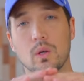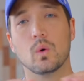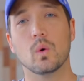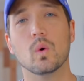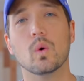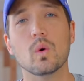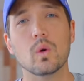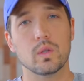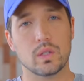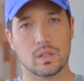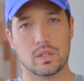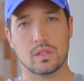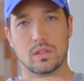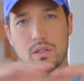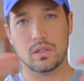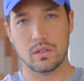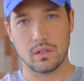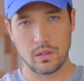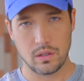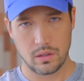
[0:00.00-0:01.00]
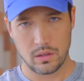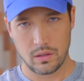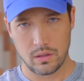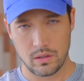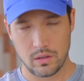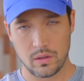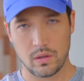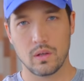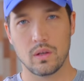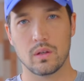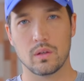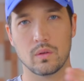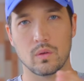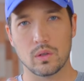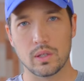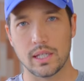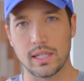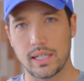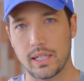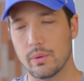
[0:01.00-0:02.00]
功する
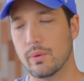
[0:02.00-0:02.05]
時